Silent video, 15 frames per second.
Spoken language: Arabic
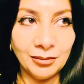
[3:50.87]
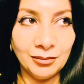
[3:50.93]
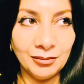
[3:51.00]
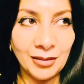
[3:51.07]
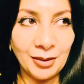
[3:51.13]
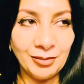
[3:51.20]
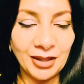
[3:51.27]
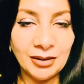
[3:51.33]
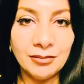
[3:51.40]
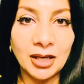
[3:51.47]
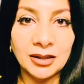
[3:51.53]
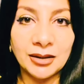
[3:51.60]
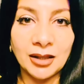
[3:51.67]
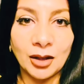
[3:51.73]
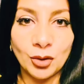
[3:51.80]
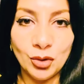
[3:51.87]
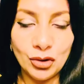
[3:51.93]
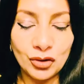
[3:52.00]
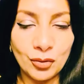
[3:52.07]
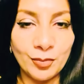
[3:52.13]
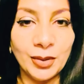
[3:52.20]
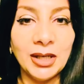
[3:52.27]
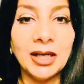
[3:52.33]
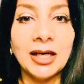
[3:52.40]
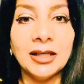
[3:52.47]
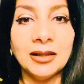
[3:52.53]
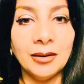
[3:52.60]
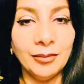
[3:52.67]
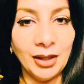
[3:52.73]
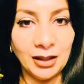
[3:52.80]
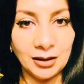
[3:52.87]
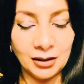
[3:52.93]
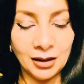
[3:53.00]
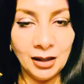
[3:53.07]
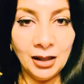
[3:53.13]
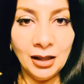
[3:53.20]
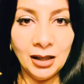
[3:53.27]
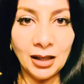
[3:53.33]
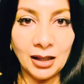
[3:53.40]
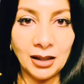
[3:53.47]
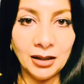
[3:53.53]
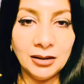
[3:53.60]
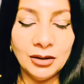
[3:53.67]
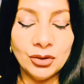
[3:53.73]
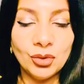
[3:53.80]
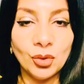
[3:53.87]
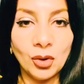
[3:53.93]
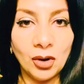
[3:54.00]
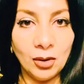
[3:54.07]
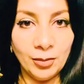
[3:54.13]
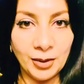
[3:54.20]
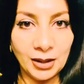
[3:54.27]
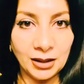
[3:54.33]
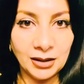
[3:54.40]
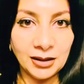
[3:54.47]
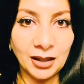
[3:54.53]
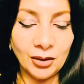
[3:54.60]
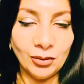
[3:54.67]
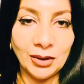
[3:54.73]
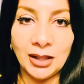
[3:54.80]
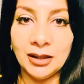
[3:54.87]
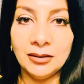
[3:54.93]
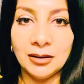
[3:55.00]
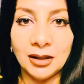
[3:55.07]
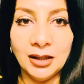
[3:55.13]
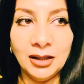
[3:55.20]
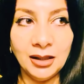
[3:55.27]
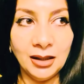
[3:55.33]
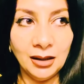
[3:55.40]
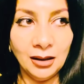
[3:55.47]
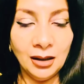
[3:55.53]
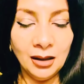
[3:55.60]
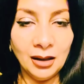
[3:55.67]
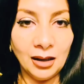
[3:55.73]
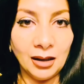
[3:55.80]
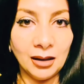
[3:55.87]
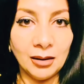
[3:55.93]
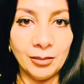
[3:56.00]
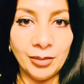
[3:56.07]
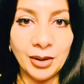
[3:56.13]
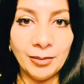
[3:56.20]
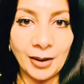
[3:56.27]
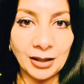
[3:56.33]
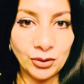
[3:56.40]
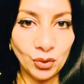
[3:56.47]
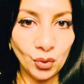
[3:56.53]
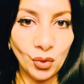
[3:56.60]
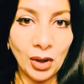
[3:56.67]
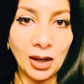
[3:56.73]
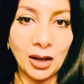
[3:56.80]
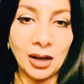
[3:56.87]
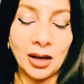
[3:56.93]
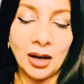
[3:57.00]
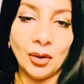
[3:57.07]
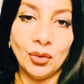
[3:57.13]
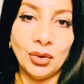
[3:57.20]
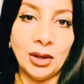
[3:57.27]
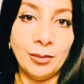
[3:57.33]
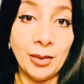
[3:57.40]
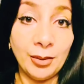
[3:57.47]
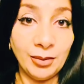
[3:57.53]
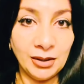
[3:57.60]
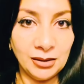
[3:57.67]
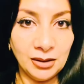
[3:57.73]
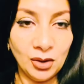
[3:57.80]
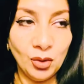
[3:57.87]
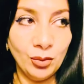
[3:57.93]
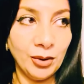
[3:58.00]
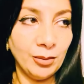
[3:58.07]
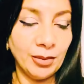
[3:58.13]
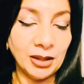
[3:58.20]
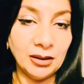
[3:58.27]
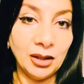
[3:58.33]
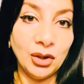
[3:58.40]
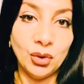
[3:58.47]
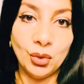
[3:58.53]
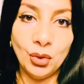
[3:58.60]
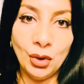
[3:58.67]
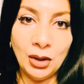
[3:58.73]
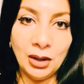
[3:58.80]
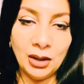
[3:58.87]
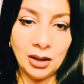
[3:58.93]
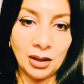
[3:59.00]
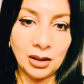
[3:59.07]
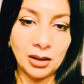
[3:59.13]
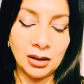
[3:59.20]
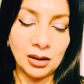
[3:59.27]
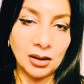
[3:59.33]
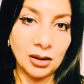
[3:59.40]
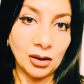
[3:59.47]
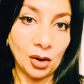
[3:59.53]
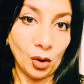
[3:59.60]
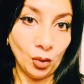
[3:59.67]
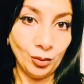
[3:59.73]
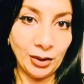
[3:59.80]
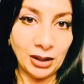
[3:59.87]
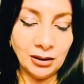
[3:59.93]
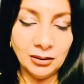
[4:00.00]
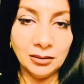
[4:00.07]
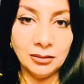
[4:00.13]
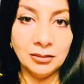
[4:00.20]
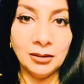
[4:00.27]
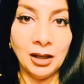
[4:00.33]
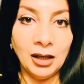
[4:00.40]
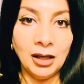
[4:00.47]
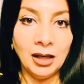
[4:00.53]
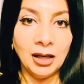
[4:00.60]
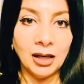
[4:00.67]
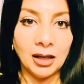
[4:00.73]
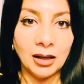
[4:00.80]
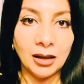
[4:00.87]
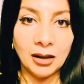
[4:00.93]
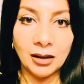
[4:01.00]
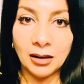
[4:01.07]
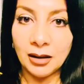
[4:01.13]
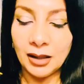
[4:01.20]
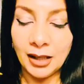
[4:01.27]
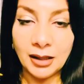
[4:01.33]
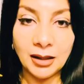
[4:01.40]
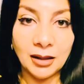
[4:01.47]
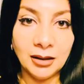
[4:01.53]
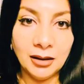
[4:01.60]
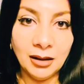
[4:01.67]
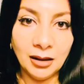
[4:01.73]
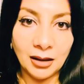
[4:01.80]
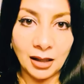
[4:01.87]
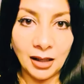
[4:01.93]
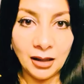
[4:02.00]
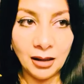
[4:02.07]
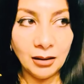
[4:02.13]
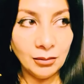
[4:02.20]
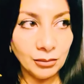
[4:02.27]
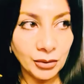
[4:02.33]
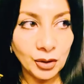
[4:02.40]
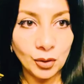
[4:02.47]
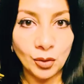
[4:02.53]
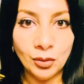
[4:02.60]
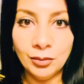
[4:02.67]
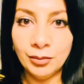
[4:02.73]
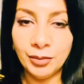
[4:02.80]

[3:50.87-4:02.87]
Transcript: ما بيتمتعوش بالخدمات التي تقابل التحويلات اللي آه، بيبعتوها او لما بينزلوا بيبدلوا آه، آه، عمله لكن احنا بنقوم